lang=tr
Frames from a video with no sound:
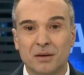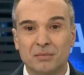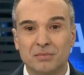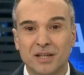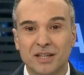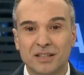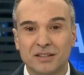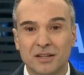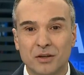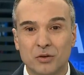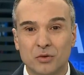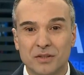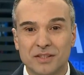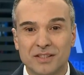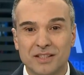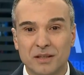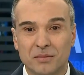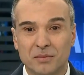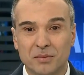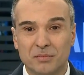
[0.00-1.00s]
kaplar
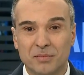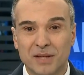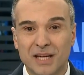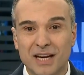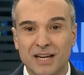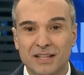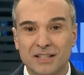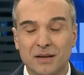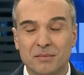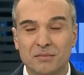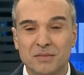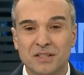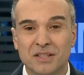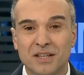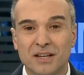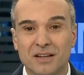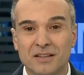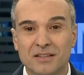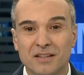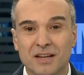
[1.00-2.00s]
teorisi gibi bir yerden bir
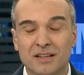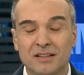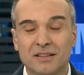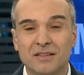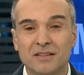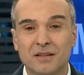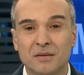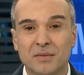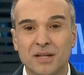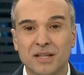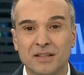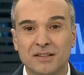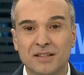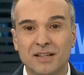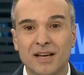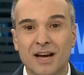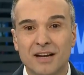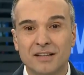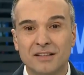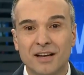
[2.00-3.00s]
şey azaldığı zaman
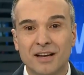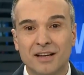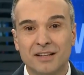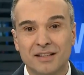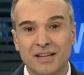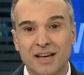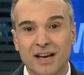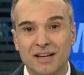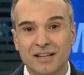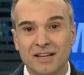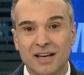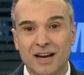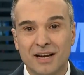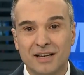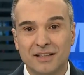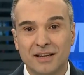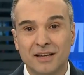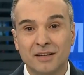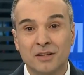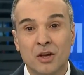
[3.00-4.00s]
diğerden, diğer
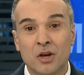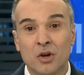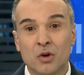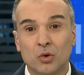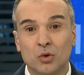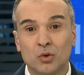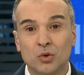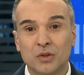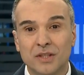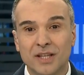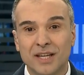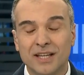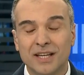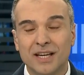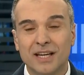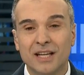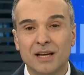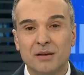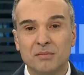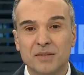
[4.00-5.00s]
yerden onun
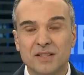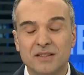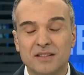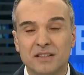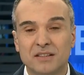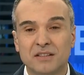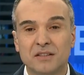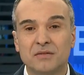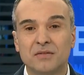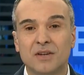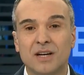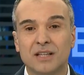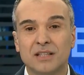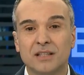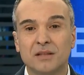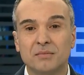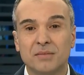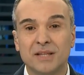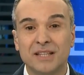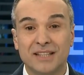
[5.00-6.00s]
dengelenmesi için
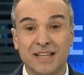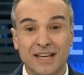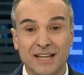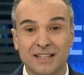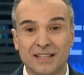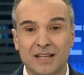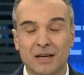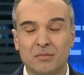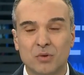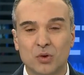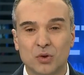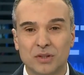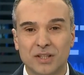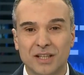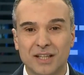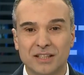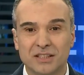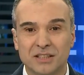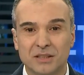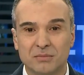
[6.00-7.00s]
farklı bir denklem
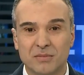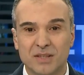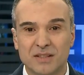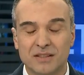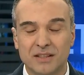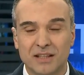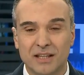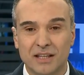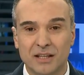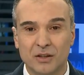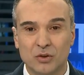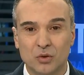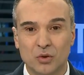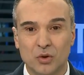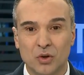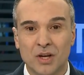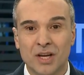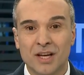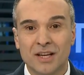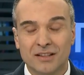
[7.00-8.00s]
ortaya çıkması
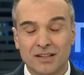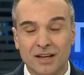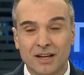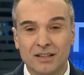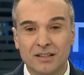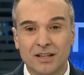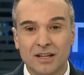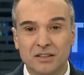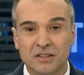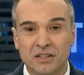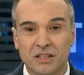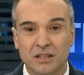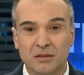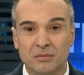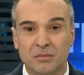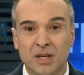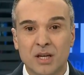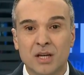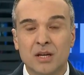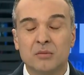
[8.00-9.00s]
gerekiyor. Daha da
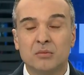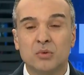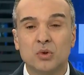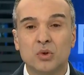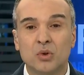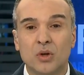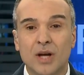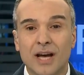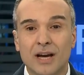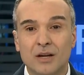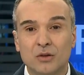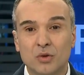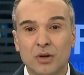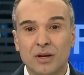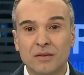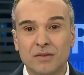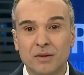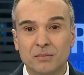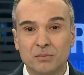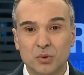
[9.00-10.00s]
açalım. Bu
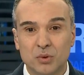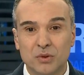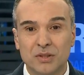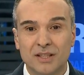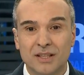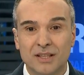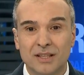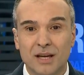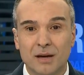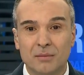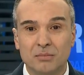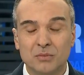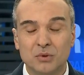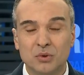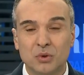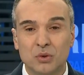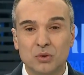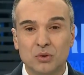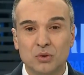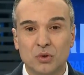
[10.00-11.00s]
Erdoğan ve Putin'in
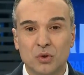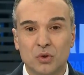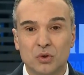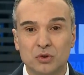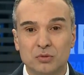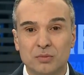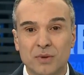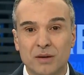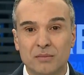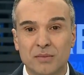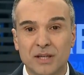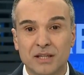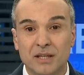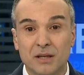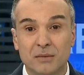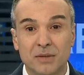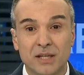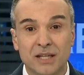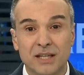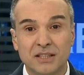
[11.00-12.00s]
yapmış olduğu görüşme
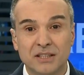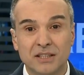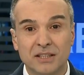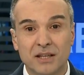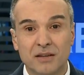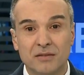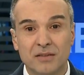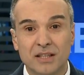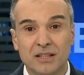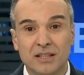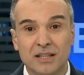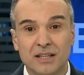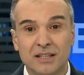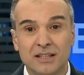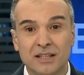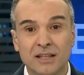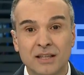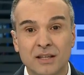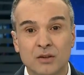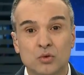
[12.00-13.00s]
Amerika Birleşik
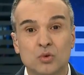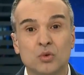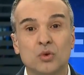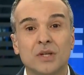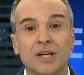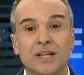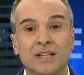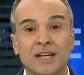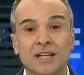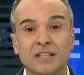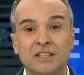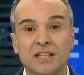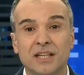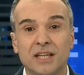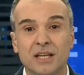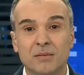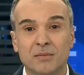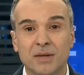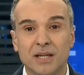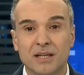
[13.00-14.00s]
Devletleri'nin Suriye'den
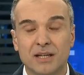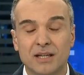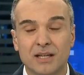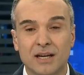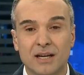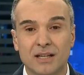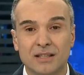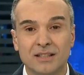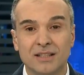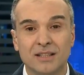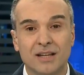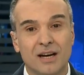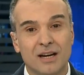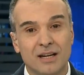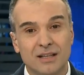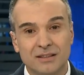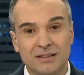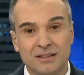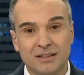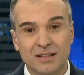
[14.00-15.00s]
çekilme kararının
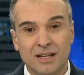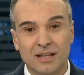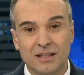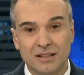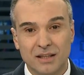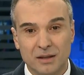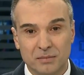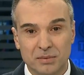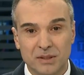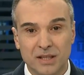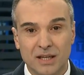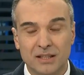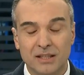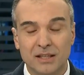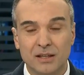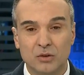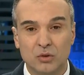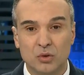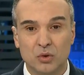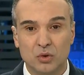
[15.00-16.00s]
ardından yapılan
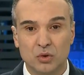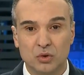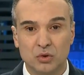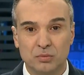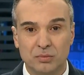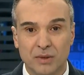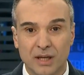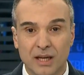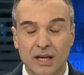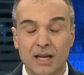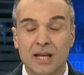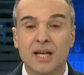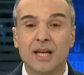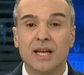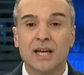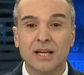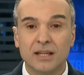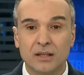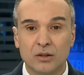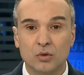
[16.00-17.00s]
ilk görüşme.
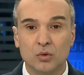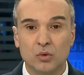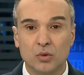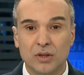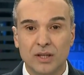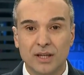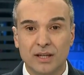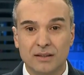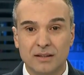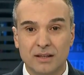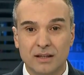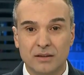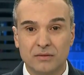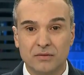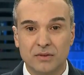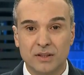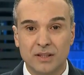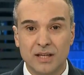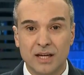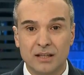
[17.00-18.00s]
Her iki ülke
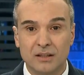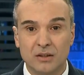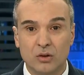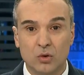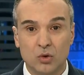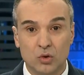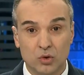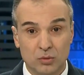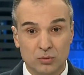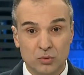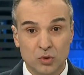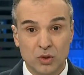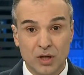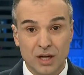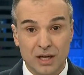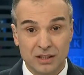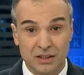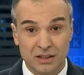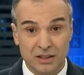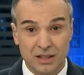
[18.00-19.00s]
tarafından da olumlu
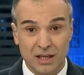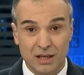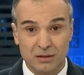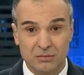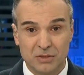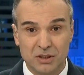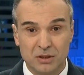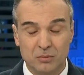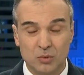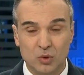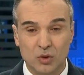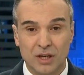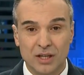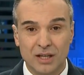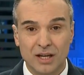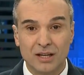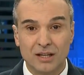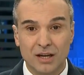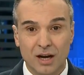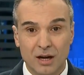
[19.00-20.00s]
karşılanmıştı bu
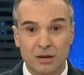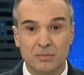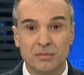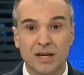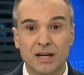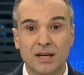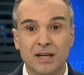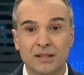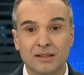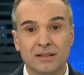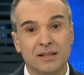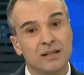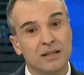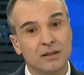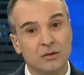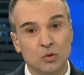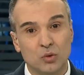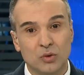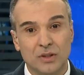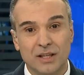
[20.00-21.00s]
karar ama
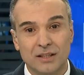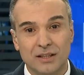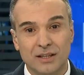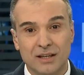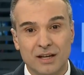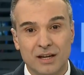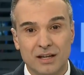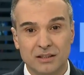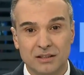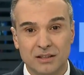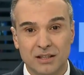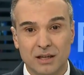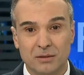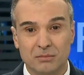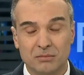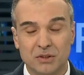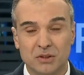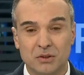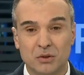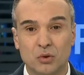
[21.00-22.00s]
tereddütle de
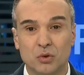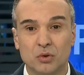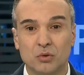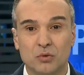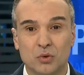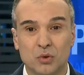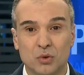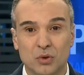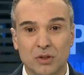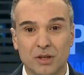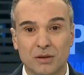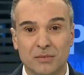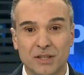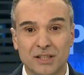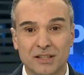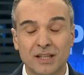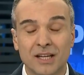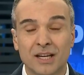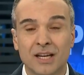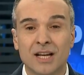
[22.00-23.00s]
karşılanmıştı. Onu
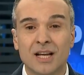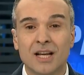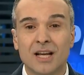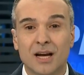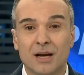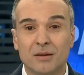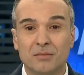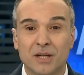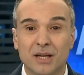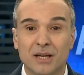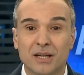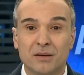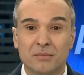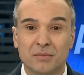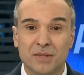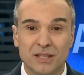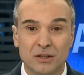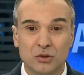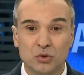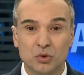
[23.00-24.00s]
vurgulamalı ama
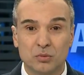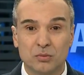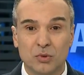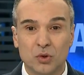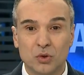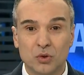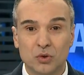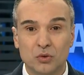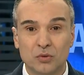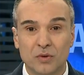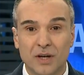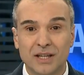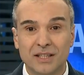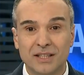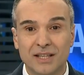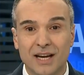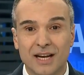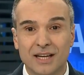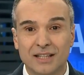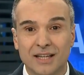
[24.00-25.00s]
bir de şu boyutu var.
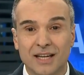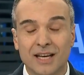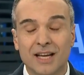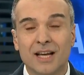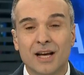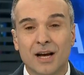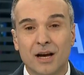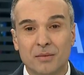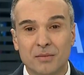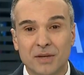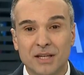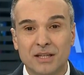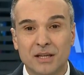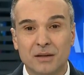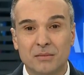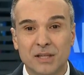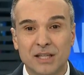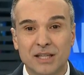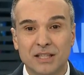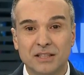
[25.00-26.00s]
Yani
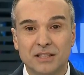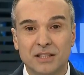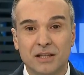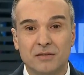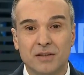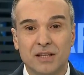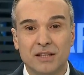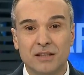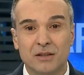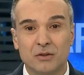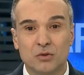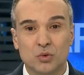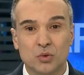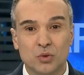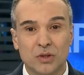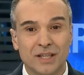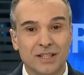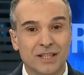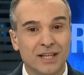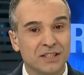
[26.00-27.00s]
Amerika Birleşik Devletleri
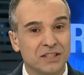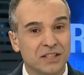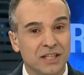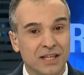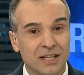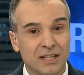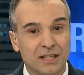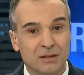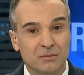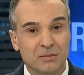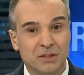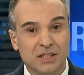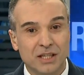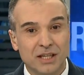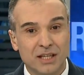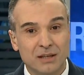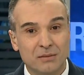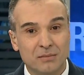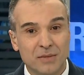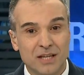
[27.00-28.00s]
Suriye'den çekilir mi
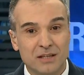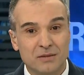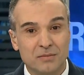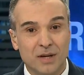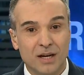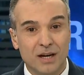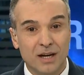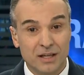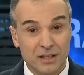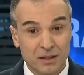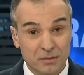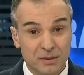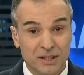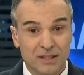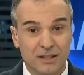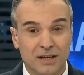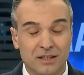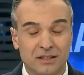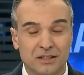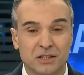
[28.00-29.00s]
çekilmez mi ayrı bir
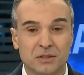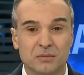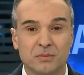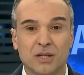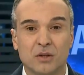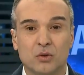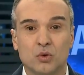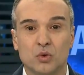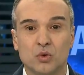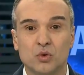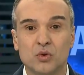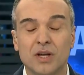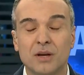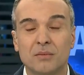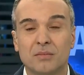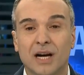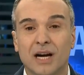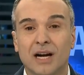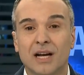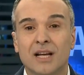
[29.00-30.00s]
tartışma konusu
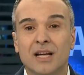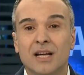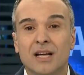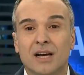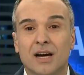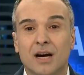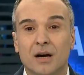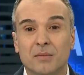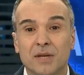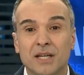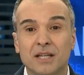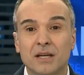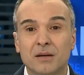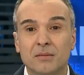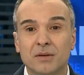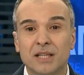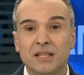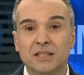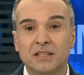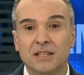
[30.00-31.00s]
ama
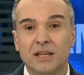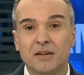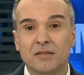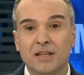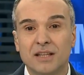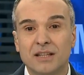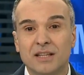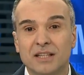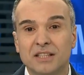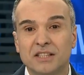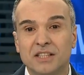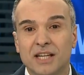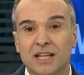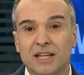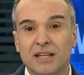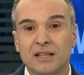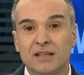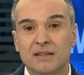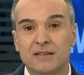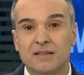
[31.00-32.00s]
Amerika Birleşik Devletleri
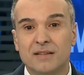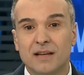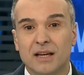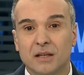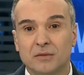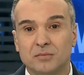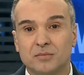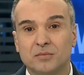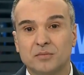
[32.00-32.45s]
çekilirse